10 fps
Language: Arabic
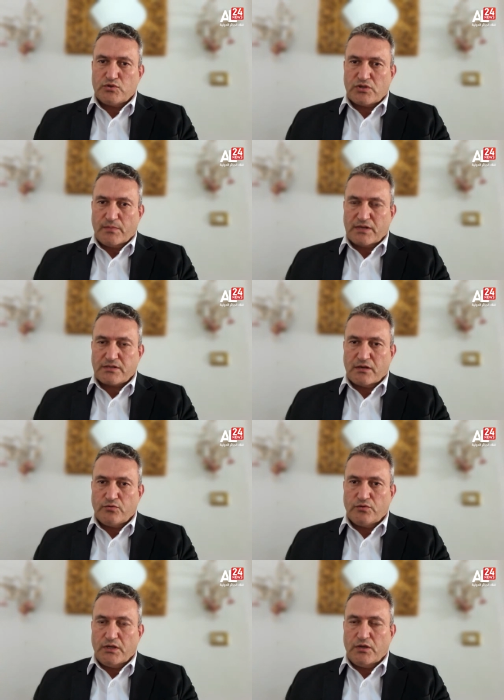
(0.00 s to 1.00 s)
المجتمع
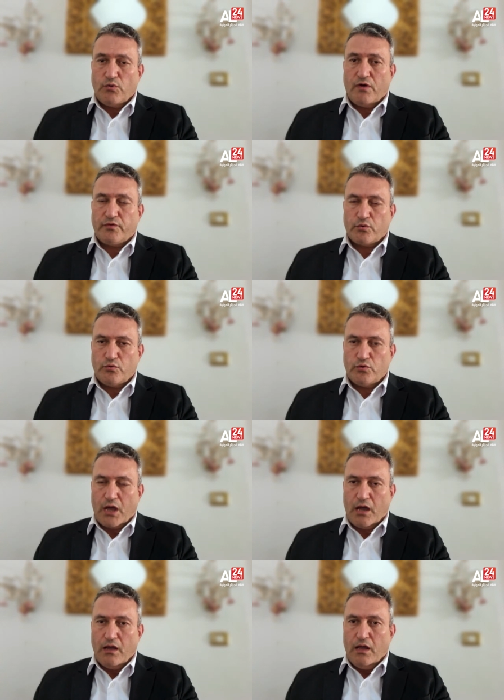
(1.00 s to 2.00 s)
الصهيوني
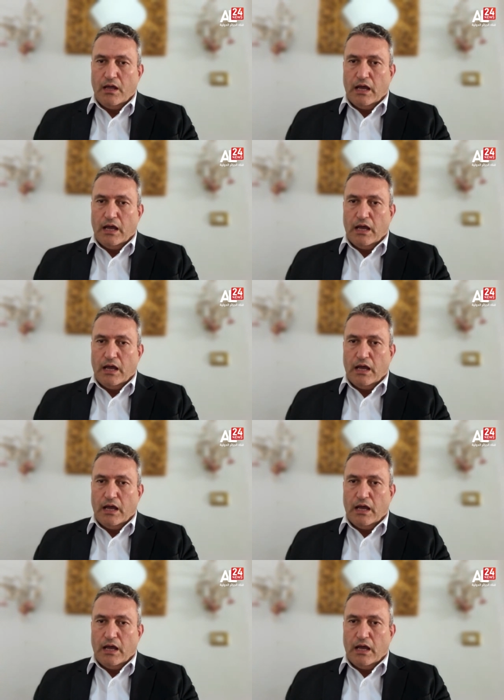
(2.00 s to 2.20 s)
يوافقون